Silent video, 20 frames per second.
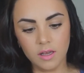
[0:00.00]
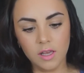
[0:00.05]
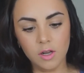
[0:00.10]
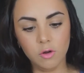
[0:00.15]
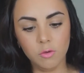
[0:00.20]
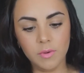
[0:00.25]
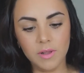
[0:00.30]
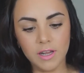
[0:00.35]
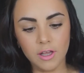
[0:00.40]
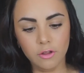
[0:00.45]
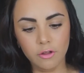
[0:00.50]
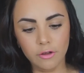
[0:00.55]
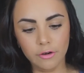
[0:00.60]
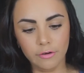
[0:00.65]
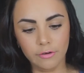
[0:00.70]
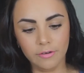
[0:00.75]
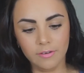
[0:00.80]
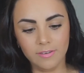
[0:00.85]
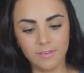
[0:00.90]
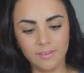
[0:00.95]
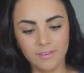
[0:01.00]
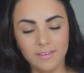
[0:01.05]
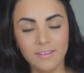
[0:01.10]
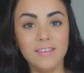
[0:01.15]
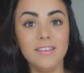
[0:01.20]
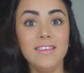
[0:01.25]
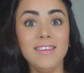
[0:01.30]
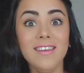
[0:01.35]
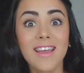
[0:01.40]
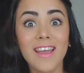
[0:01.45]
iluminador.
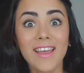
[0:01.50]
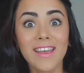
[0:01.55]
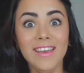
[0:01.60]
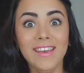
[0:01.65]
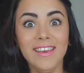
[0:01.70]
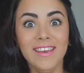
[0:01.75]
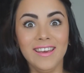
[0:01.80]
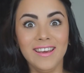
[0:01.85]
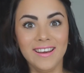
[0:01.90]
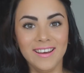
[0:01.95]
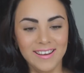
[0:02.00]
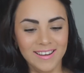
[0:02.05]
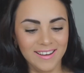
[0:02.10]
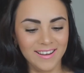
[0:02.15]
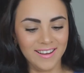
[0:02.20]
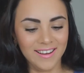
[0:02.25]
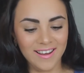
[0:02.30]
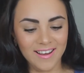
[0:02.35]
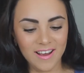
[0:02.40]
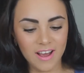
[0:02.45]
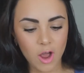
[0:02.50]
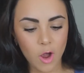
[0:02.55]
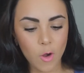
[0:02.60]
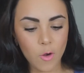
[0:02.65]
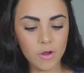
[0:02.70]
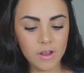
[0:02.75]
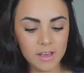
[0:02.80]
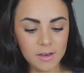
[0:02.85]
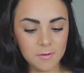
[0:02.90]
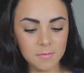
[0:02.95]
¡Yay!
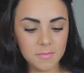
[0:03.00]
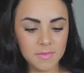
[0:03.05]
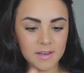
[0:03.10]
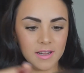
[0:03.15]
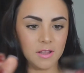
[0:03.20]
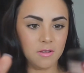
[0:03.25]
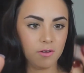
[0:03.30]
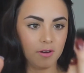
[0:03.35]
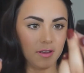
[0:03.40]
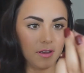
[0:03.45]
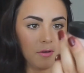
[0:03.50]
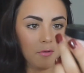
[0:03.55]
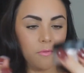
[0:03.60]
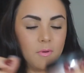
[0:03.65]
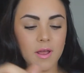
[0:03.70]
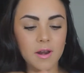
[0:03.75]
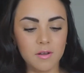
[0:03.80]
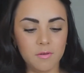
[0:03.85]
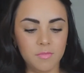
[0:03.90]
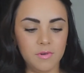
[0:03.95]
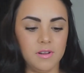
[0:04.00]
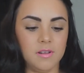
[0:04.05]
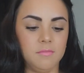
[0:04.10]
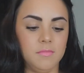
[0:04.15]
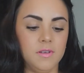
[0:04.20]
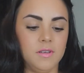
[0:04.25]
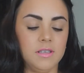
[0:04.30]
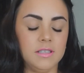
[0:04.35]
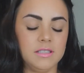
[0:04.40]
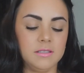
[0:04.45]
un iluminador, qué bueno, porque
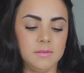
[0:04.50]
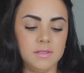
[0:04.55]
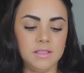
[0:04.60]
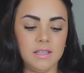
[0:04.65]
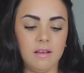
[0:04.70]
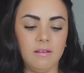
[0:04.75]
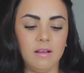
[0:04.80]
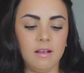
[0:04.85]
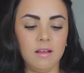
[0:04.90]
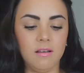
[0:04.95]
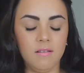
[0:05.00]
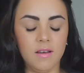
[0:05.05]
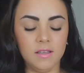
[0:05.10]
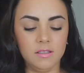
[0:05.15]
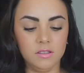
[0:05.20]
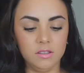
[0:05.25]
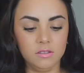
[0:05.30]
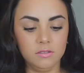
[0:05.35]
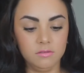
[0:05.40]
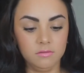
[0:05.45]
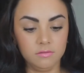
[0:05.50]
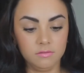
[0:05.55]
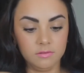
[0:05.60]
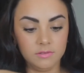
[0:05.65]
el mío ya se me estaba acabando.